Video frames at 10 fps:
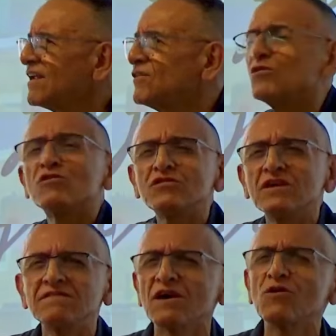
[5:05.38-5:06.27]
a la
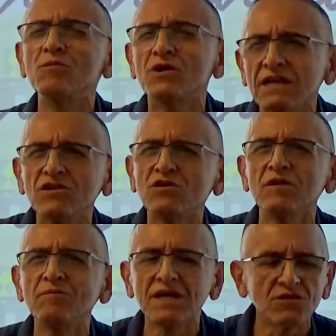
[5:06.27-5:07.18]
neurociencia como gran
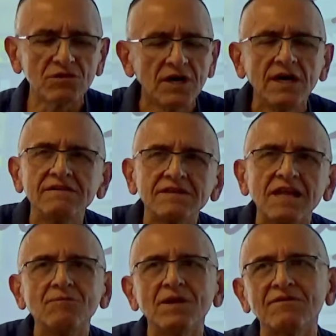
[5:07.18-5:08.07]
descubrimiento está
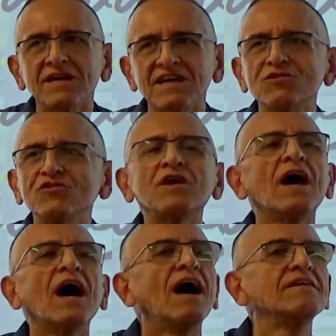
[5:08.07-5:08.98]
en la palabra de Dios
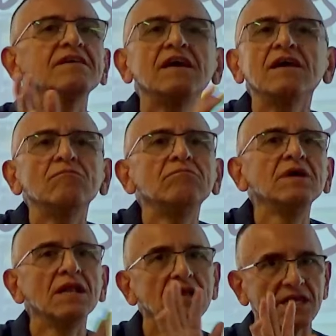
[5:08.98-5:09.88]
hace
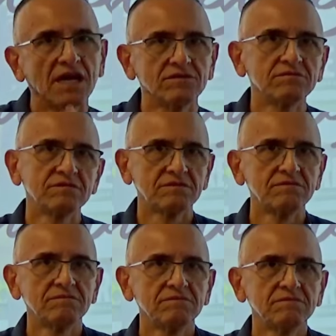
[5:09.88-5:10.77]
miles de años.
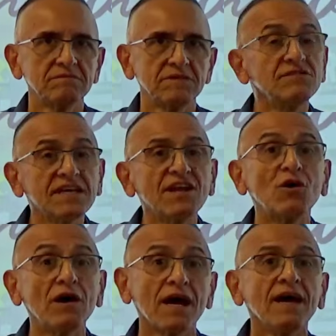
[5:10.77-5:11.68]
En
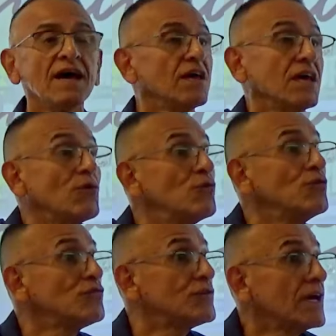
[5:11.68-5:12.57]
serio, ahora, y
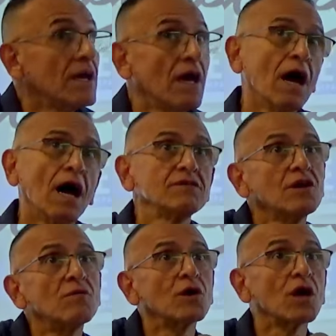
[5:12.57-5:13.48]
algunos se,
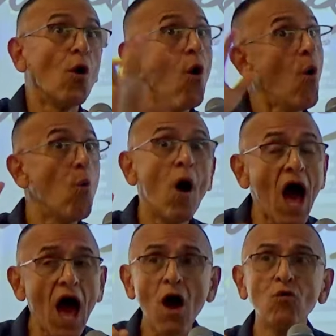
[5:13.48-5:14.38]
así como que, oh,
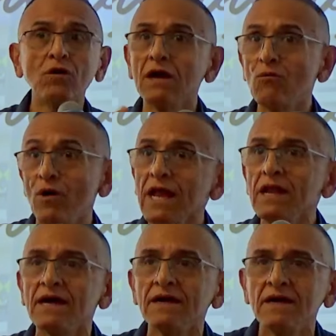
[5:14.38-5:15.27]
wow, qué
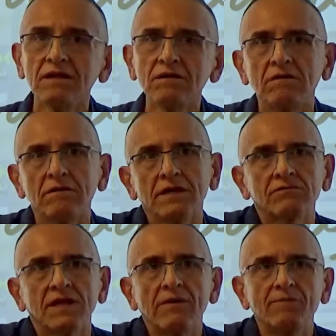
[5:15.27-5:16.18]
buena. Digo, oye,
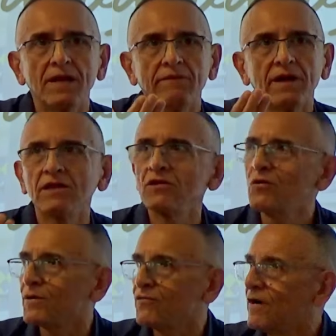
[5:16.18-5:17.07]
esta es la palabra de
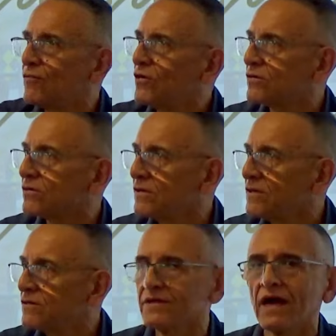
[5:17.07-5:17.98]
Dios, por favor.
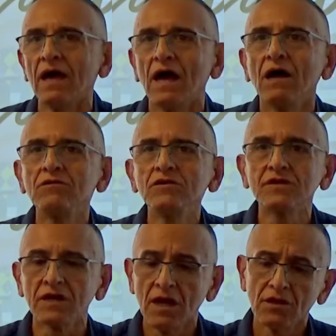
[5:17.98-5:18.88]
O sea, alguno
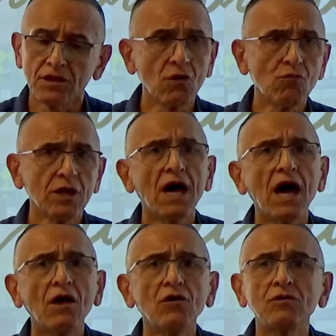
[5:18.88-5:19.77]
dice, ten
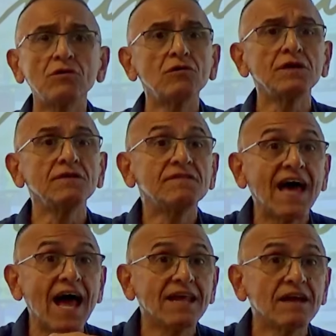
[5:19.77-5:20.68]
cuidado, ¿no? Y
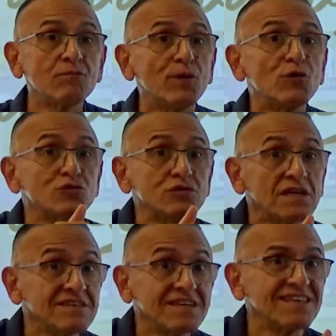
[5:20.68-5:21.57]
salen posts
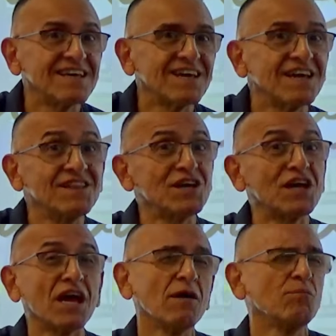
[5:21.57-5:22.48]
así de
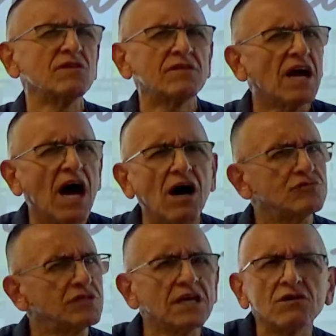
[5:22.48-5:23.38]
gente que ha investigado
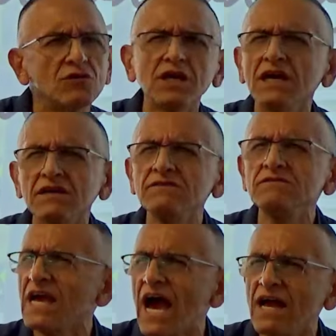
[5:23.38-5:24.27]
5, 10,
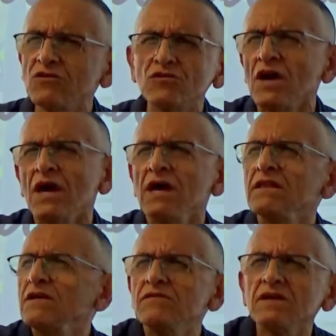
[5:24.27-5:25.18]
15 años
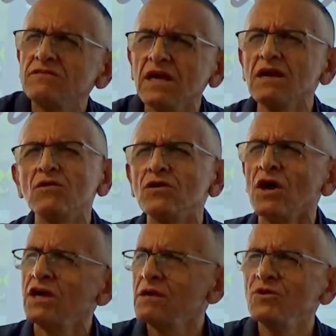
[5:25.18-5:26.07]
de este siglo
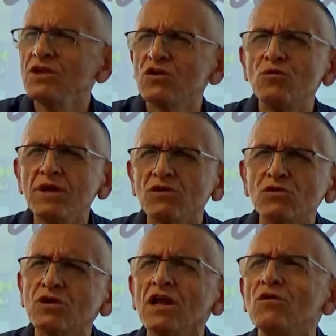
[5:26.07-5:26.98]
y hemos
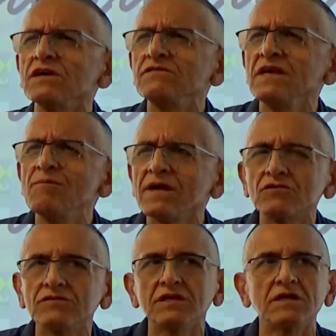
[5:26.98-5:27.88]
descubierto que lo que siembras
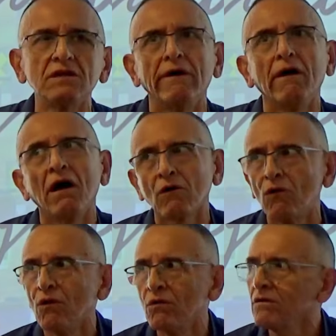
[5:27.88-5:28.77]
cosecha, le va a
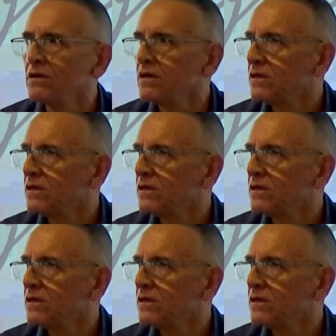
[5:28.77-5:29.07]
Colón.